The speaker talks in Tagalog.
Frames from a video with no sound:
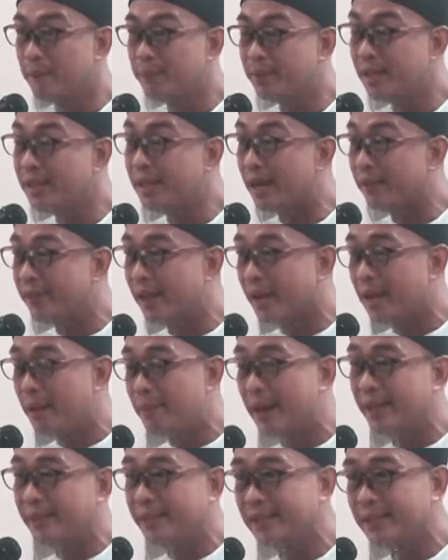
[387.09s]
Ngam tidak
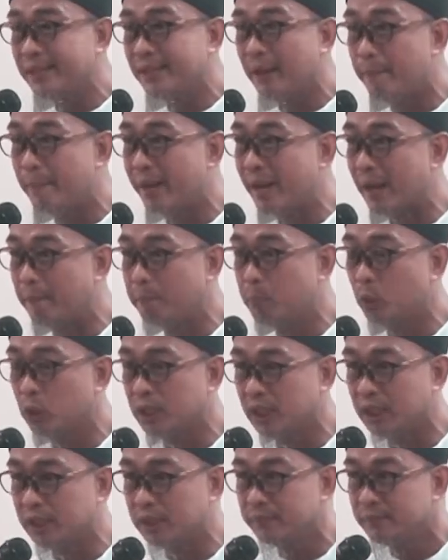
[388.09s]
dakamatik nga
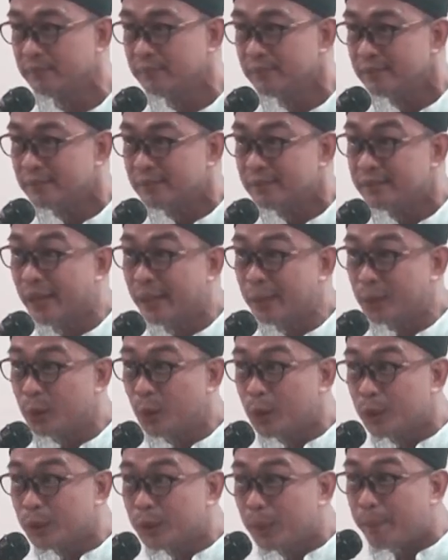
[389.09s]
panagbuteng,
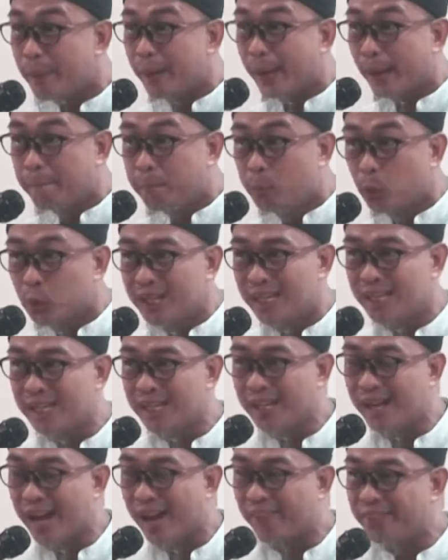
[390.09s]
dahito ko jay
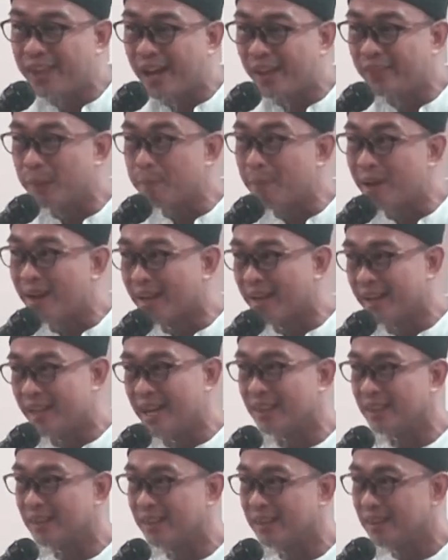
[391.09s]
panagbuteng nga adaan ti
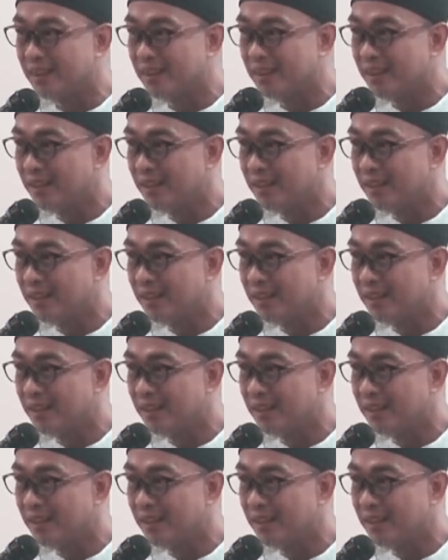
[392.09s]
panagayat.